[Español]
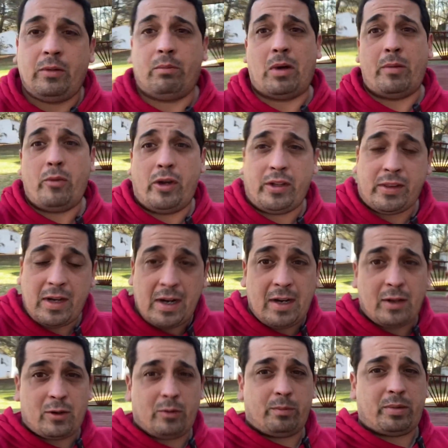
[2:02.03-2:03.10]
Vamos a entrar,
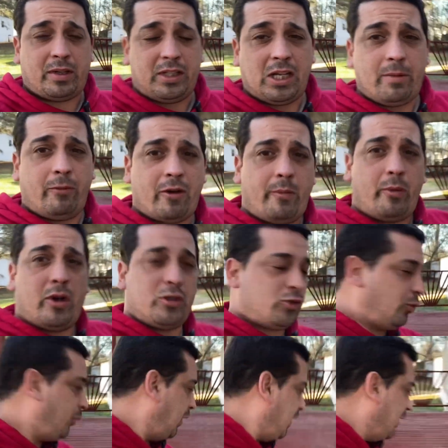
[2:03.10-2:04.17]
acompañarme, vamos a
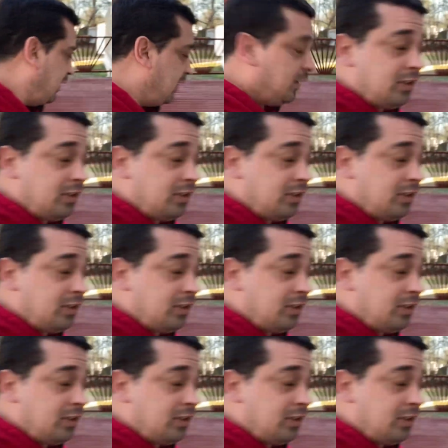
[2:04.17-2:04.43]
subir.